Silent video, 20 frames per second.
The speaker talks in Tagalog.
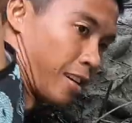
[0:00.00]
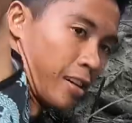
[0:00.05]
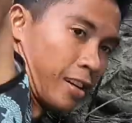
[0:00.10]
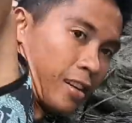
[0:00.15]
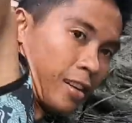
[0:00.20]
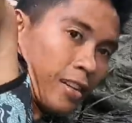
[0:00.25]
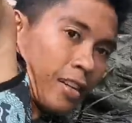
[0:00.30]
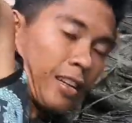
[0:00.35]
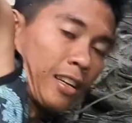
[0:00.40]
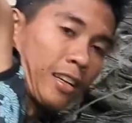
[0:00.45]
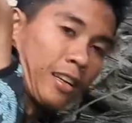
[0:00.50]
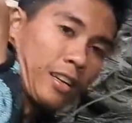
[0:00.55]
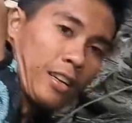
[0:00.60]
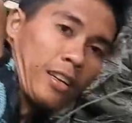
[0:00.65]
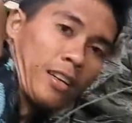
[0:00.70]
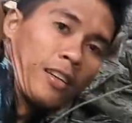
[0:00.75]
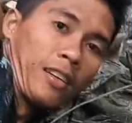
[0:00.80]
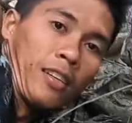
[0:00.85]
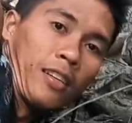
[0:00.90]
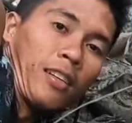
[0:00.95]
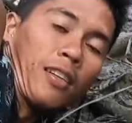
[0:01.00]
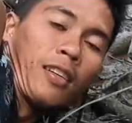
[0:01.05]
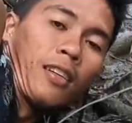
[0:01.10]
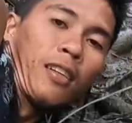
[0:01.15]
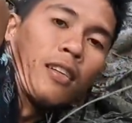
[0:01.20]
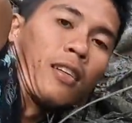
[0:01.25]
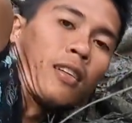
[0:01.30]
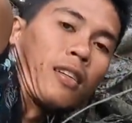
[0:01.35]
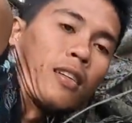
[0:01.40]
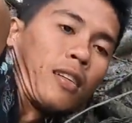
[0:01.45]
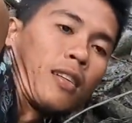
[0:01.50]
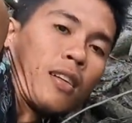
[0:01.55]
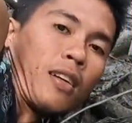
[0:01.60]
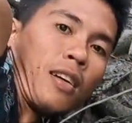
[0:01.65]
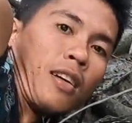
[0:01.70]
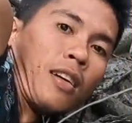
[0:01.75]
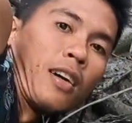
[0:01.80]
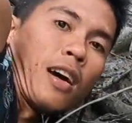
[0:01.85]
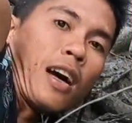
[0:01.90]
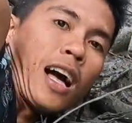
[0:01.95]
kamot. Usa.
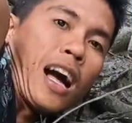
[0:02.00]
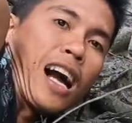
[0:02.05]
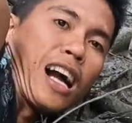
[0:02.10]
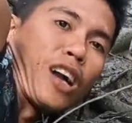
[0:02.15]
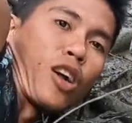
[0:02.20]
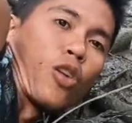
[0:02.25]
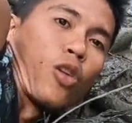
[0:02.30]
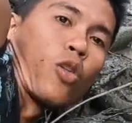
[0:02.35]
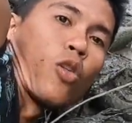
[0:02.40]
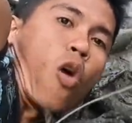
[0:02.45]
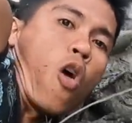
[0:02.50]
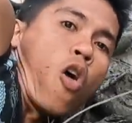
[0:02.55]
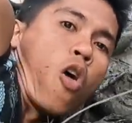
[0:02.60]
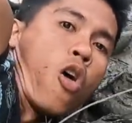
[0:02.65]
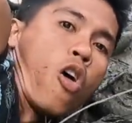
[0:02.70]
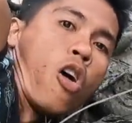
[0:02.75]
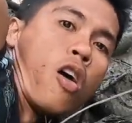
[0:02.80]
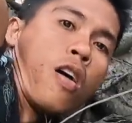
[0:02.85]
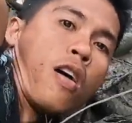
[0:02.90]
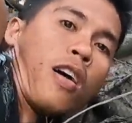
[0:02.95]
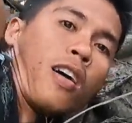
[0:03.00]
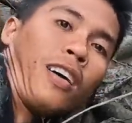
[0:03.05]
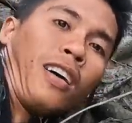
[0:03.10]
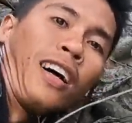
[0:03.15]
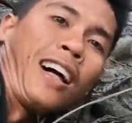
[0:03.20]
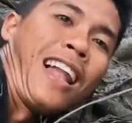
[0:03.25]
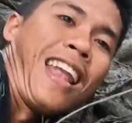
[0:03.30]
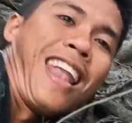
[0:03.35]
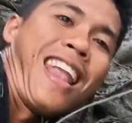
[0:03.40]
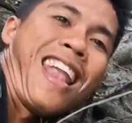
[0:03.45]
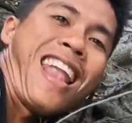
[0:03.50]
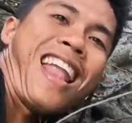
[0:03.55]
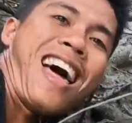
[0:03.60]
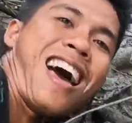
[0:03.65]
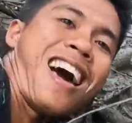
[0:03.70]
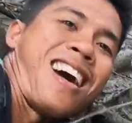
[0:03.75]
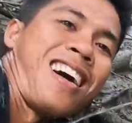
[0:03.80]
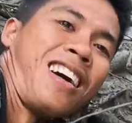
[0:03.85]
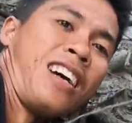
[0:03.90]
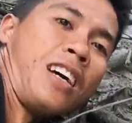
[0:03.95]
Ago! Hala!
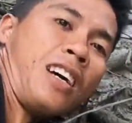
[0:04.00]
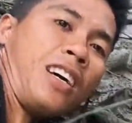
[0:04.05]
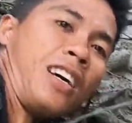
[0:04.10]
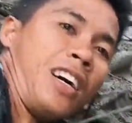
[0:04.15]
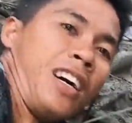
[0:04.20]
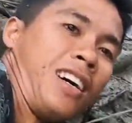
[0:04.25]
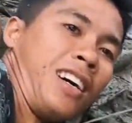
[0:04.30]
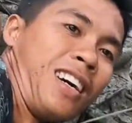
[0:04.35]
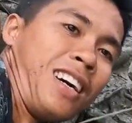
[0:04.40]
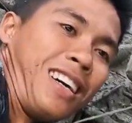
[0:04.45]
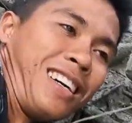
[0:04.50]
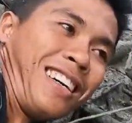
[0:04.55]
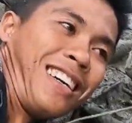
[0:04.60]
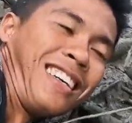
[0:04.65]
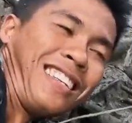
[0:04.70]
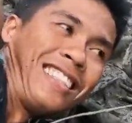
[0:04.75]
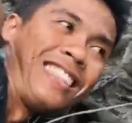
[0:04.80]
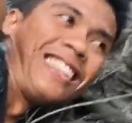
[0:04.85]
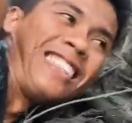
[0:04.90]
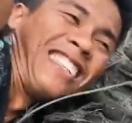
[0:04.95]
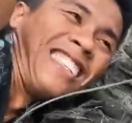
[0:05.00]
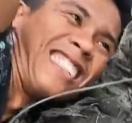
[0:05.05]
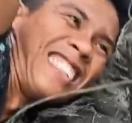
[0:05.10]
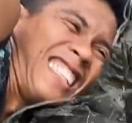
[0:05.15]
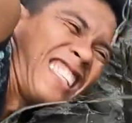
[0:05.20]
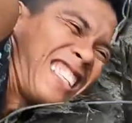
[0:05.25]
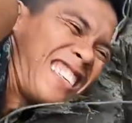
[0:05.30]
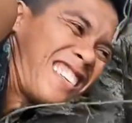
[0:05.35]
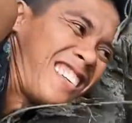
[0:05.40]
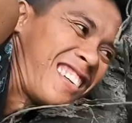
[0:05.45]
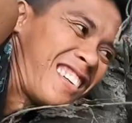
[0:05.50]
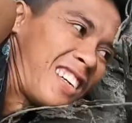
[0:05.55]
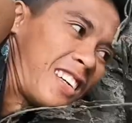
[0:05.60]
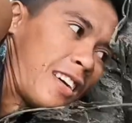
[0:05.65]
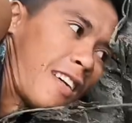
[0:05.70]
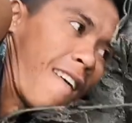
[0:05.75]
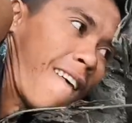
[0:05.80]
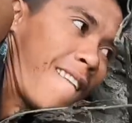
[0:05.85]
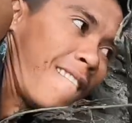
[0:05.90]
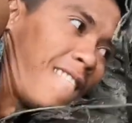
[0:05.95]
Eh, siguro dua, Masir! Siguro dua! Siguro
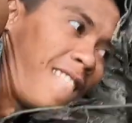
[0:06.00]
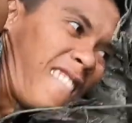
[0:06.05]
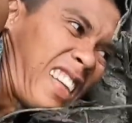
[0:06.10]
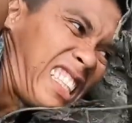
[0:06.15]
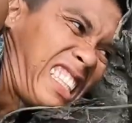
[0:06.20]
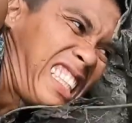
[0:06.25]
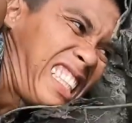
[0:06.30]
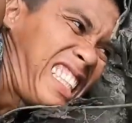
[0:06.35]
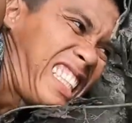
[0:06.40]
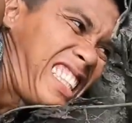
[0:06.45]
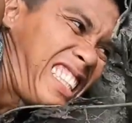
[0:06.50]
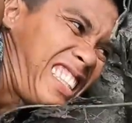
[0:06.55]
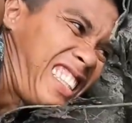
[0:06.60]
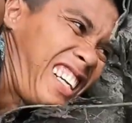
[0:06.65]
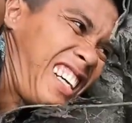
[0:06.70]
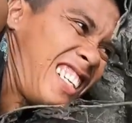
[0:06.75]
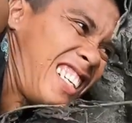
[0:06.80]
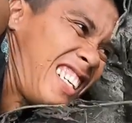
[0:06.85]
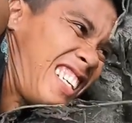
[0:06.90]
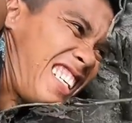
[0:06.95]
dua! Siguro dua!